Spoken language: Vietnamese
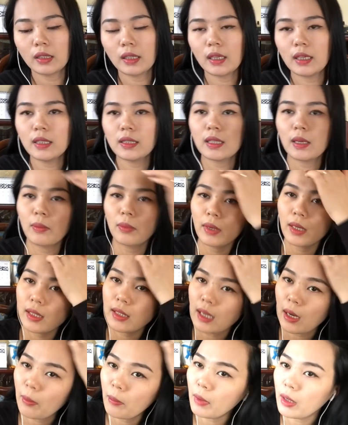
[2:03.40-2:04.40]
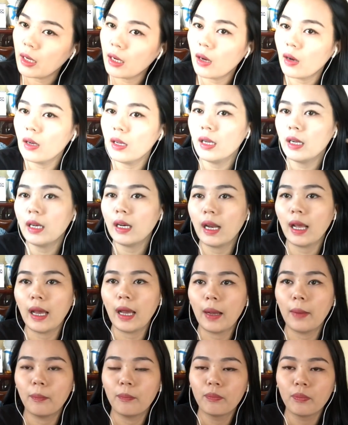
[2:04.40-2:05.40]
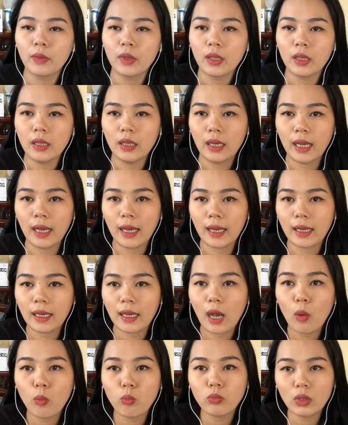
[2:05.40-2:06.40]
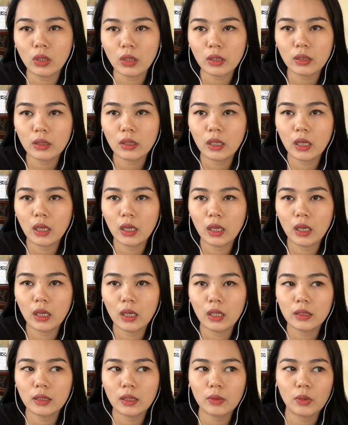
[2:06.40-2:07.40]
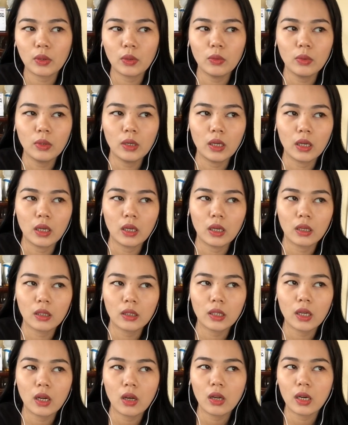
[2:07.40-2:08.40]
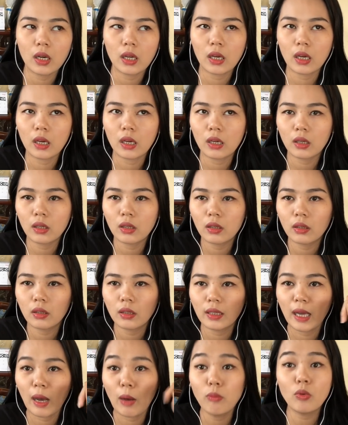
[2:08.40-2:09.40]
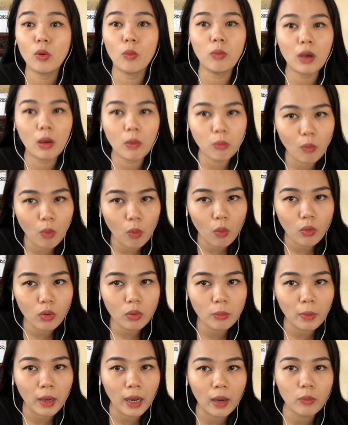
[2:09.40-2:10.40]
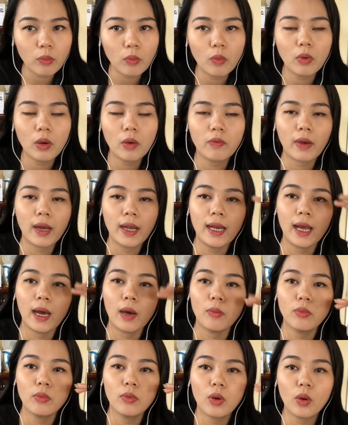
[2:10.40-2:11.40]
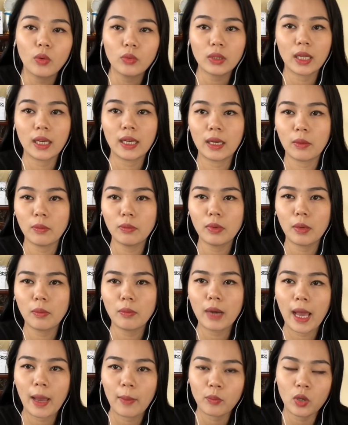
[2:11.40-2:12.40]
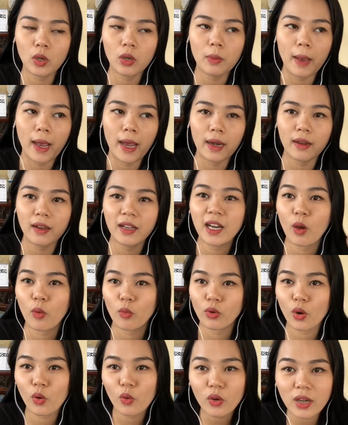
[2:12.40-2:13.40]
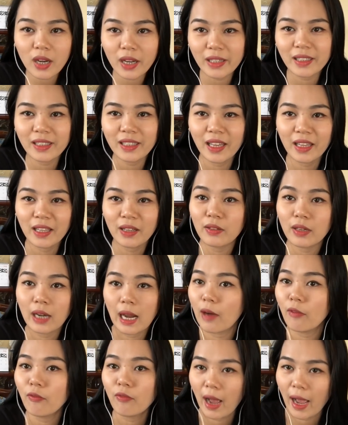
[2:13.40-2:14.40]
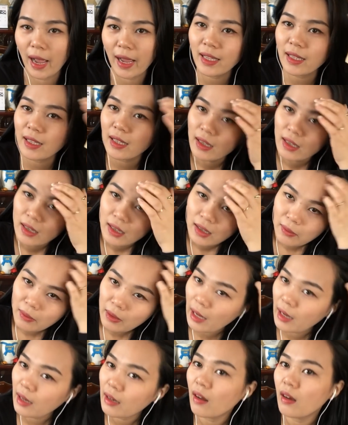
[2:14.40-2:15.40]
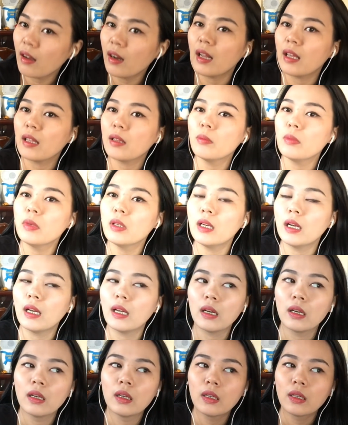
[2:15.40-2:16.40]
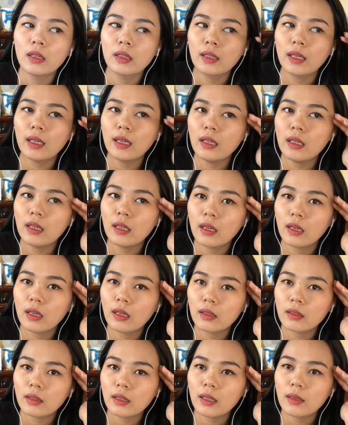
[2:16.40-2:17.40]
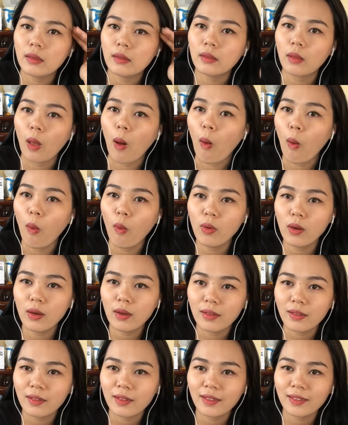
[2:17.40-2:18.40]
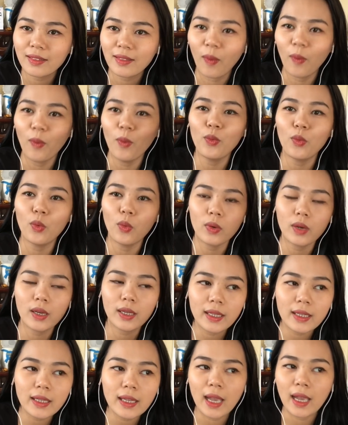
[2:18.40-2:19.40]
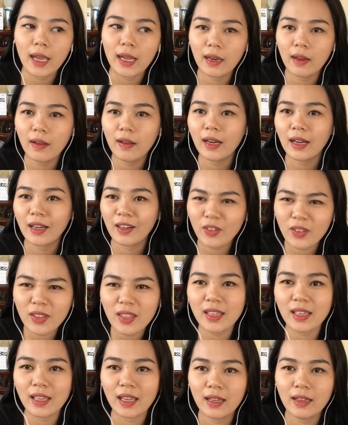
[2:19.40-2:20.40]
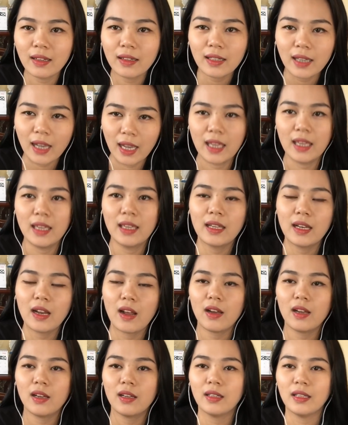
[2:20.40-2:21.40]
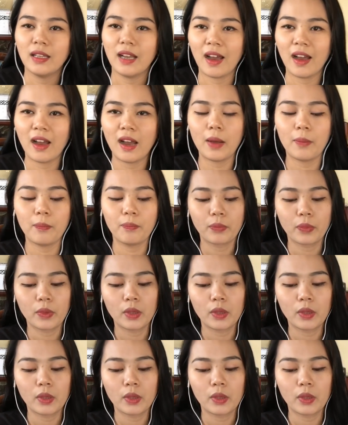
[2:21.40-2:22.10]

cái xong cái chồng mình nói là là không được, uh, theo kiểu là cái đó là ổng cũng không muốn, mà ổng cũng không phải là ổng cố tình ổng ổng làm cho cái bà đó cái đầu rối lên như vậy, hoặc là không phải, là cái đó là giống như là cái cái tổ cái tổ của cái cái nghề đó là nó như vậy, nó kỵ cái đó đó.